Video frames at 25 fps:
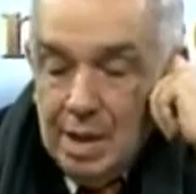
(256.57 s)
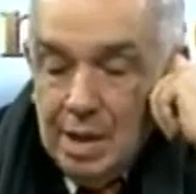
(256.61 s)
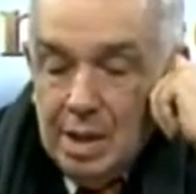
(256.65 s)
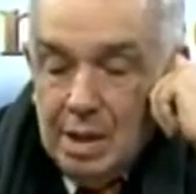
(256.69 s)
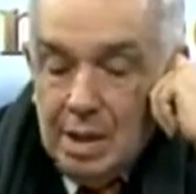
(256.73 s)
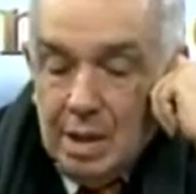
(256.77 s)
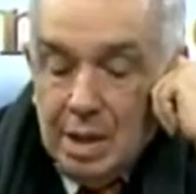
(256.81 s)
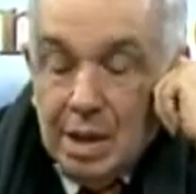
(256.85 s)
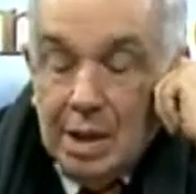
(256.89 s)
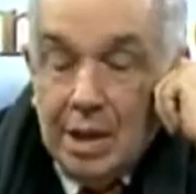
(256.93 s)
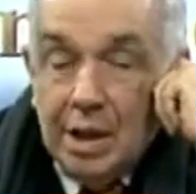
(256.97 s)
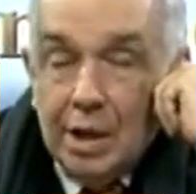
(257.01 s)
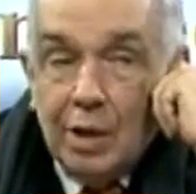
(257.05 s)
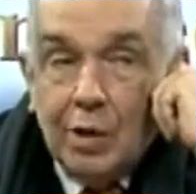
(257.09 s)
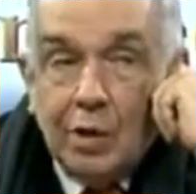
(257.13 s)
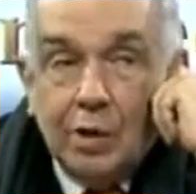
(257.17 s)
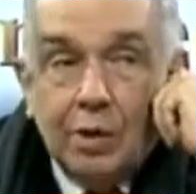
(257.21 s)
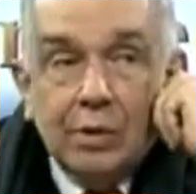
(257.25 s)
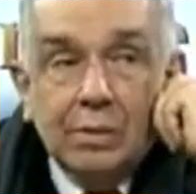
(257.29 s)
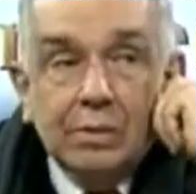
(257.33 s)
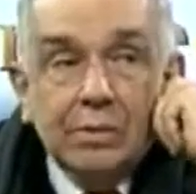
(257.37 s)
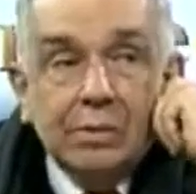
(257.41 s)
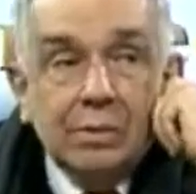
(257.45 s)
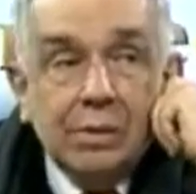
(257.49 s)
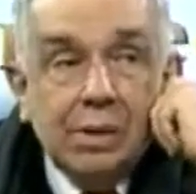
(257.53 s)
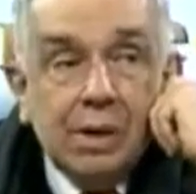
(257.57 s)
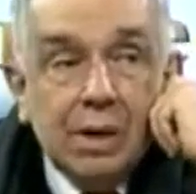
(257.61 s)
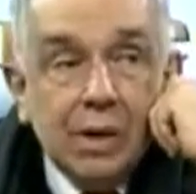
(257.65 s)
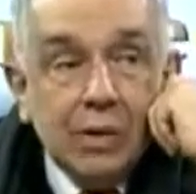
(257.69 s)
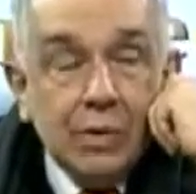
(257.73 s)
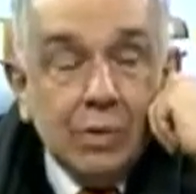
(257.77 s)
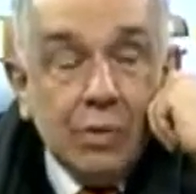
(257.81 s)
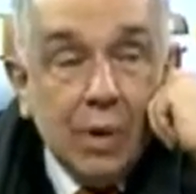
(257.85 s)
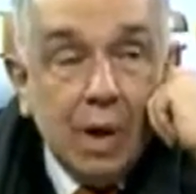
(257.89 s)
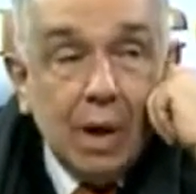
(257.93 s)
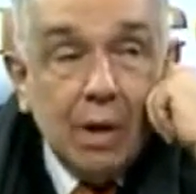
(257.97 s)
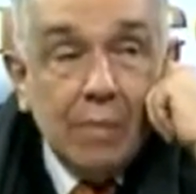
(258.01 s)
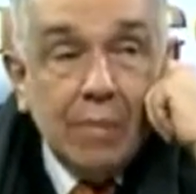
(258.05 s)
y que Nerón
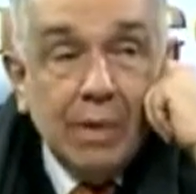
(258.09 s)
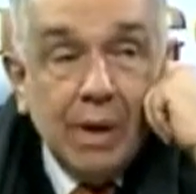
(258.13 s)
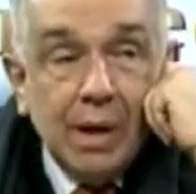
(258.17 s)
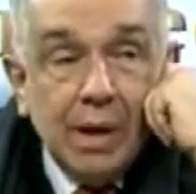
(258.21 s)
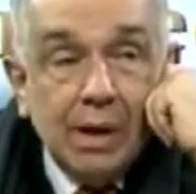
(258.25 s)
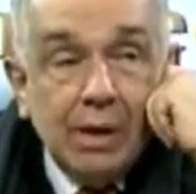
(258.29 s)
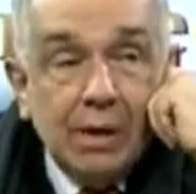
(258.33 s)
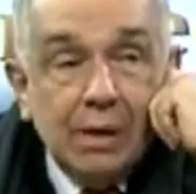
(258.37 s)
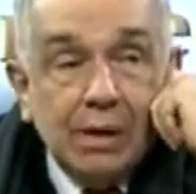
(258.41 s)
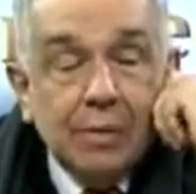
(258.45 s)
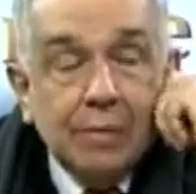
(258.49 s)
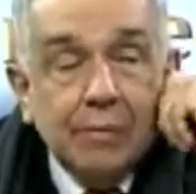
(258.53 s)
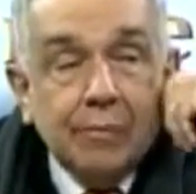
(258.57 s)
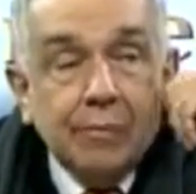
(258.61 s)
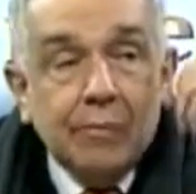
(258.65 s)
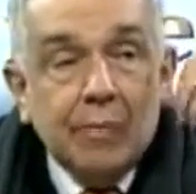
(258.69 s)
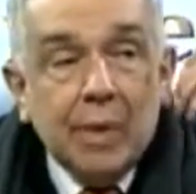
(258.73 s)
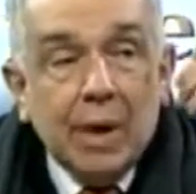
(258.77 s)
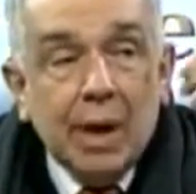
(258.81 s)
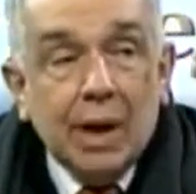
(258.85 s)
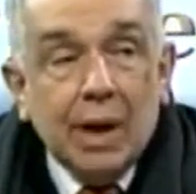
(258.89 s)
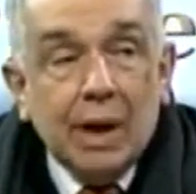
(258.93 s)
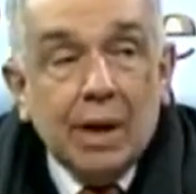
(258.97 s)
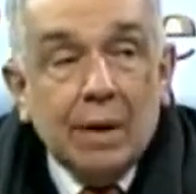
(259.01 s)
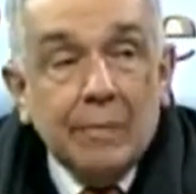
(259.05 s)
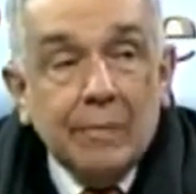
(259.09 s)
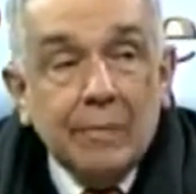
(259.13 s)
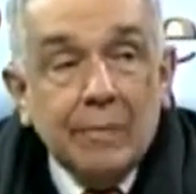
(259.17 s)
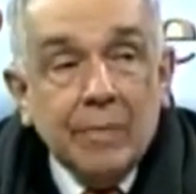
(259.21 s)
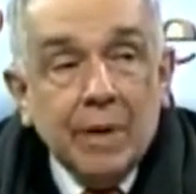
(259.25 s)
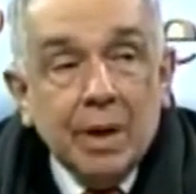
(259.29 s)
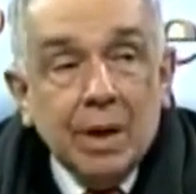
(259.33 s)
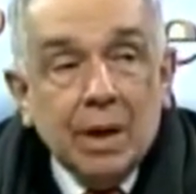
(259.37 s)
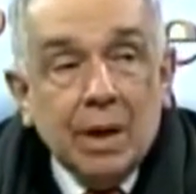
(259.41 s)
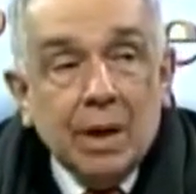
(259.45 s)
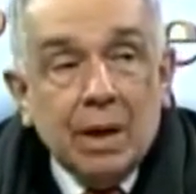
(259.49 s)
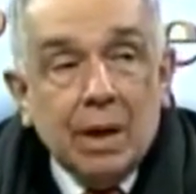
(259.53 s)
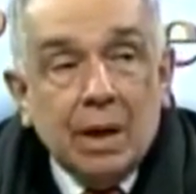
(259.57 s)
resuelve para,
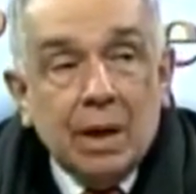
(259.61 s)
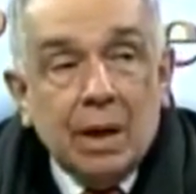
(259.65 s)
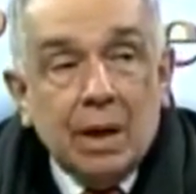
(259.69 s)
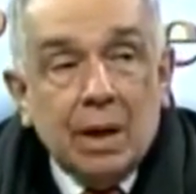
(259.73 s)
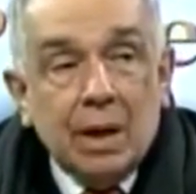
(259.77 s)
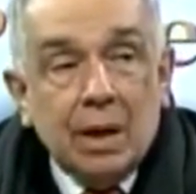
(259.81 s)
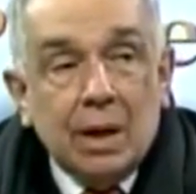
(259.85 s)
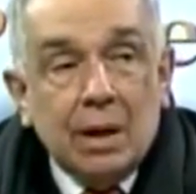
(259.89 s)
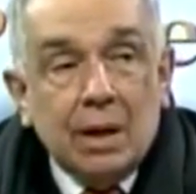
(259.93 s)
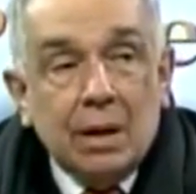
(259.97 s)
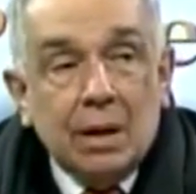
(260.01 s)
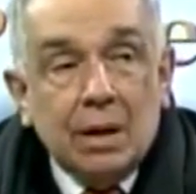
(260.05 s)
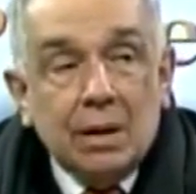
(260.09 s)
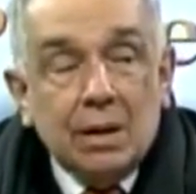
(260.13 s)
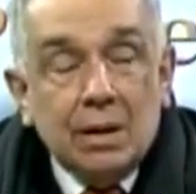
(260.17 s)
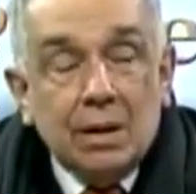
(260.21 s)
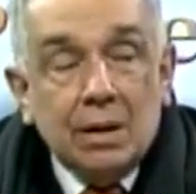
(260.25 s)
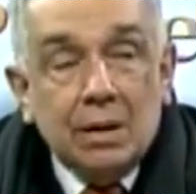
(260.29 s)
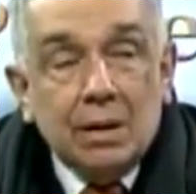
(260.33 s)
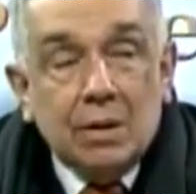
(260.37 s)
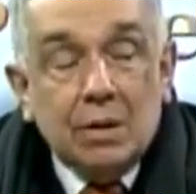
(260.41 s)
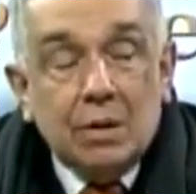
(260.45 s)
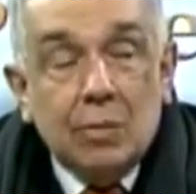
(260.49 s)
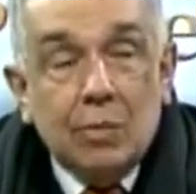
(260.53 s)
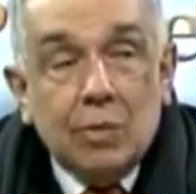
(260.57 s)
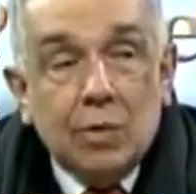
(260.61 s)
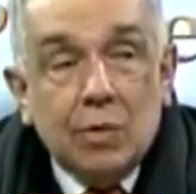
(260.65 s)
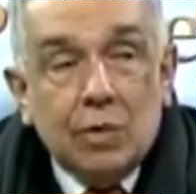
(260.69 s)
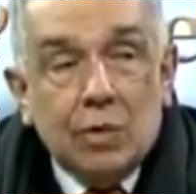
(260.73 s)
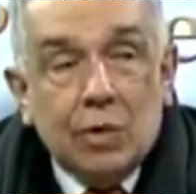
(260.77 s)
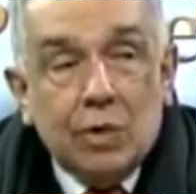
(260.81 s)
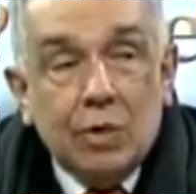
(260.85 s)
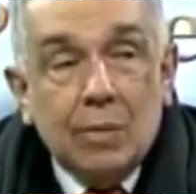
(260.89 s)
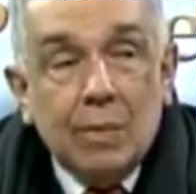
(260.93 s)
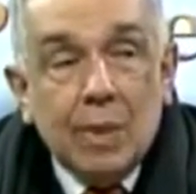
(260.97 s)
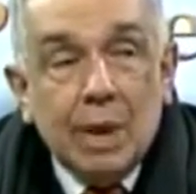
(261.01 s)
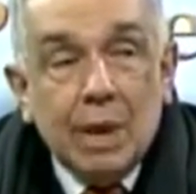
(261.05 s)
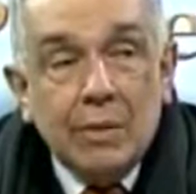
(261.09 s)
eh, como
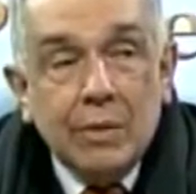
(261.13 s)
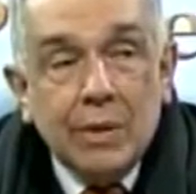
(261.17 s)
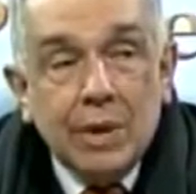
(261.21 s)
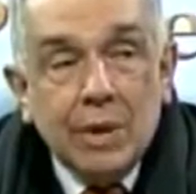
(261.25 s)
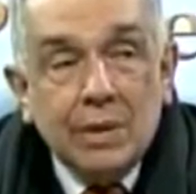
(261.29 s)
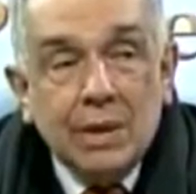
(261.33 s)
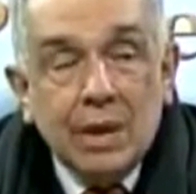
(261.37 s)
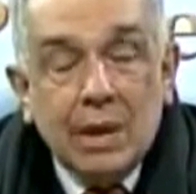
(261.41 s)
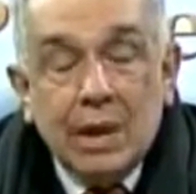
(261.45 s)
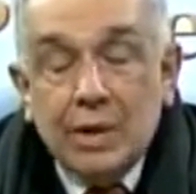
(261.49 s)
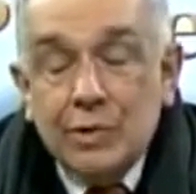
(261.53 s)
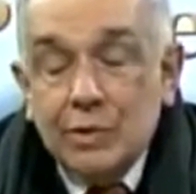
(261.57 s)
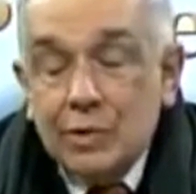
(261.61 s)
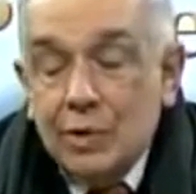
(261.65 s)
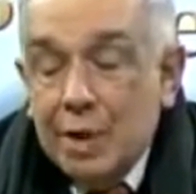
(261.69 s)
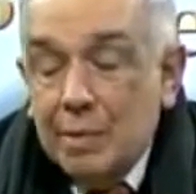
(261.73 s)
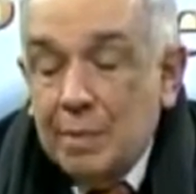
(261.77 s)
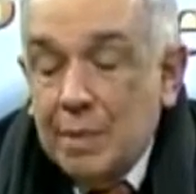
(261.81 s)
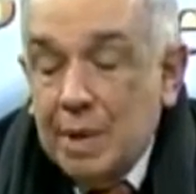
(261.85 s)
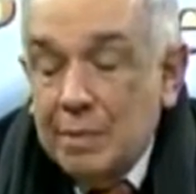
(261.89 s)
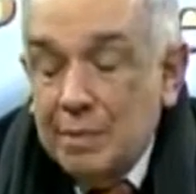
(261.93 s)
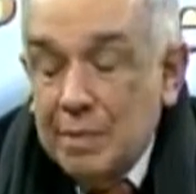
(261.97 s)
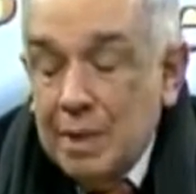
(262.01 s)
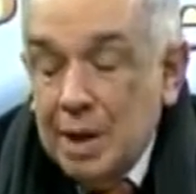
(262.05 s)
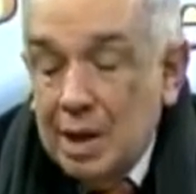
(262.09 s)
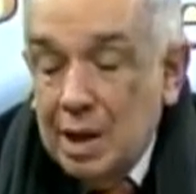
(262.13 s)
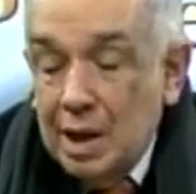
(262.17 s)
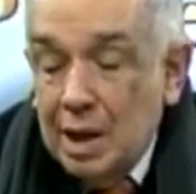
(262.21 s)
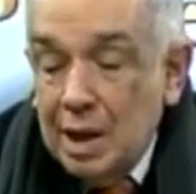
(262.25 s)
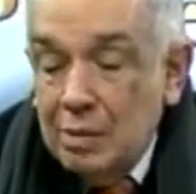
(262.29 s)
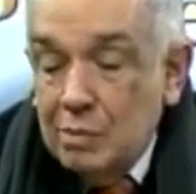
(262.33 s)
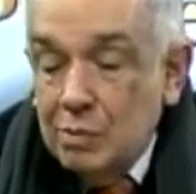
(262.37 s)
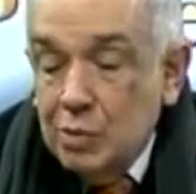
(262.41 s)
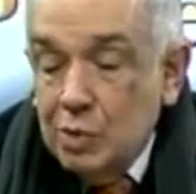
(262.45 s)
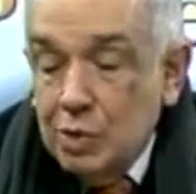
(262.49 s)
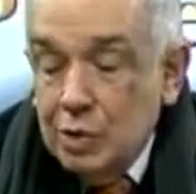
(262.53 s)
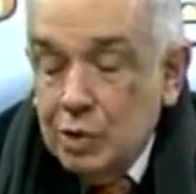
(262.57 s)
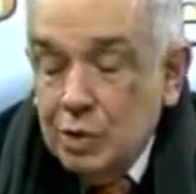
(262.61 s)
Roma debía ser la ciudad más bella
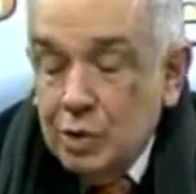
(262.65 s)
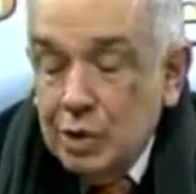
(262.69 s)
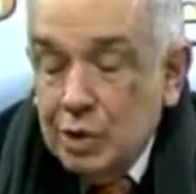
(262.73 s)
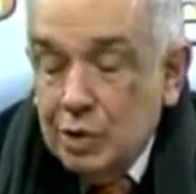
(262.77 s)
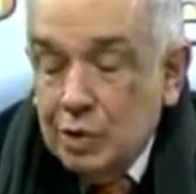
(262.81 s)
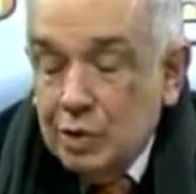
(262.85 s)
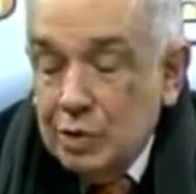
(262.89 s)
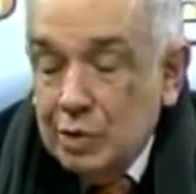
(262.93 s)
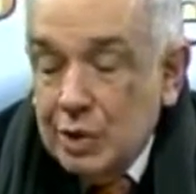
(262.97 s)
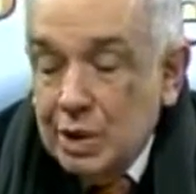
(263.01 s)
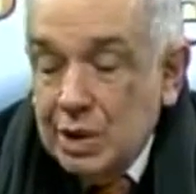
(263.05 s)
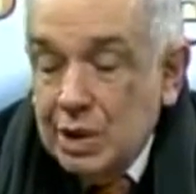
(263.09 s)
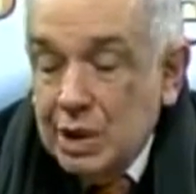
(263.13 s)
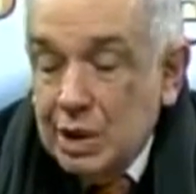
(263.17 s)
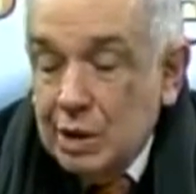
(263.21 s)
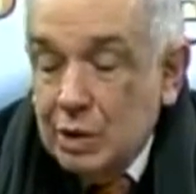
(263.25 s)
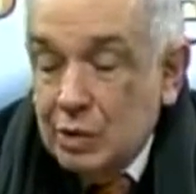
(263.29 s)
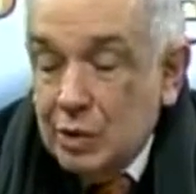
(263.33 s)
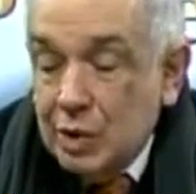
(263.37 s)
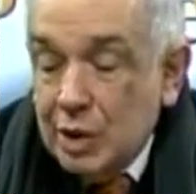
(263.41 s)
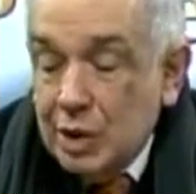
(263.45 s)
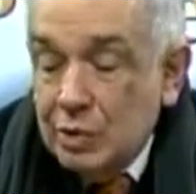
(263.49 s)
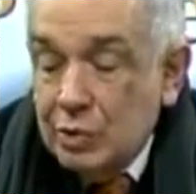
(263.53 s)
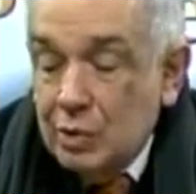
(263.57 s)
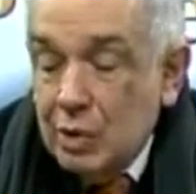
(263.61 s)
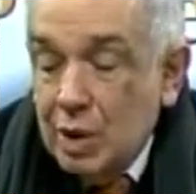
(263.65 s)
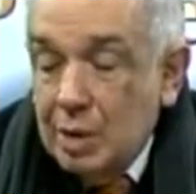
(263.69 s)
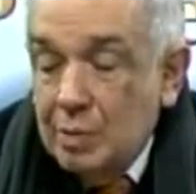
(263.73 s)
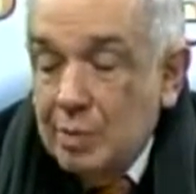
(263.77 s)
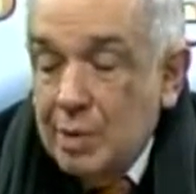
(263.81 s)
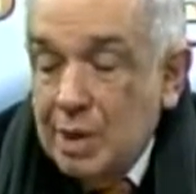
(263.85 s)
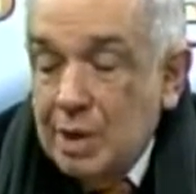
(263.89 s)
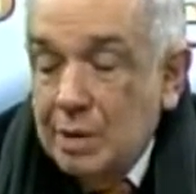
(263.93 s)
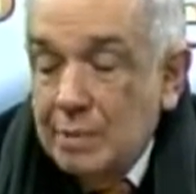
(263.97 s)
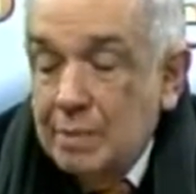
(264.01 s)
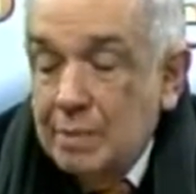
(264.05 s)
del mundo, entonces Nerón resuelve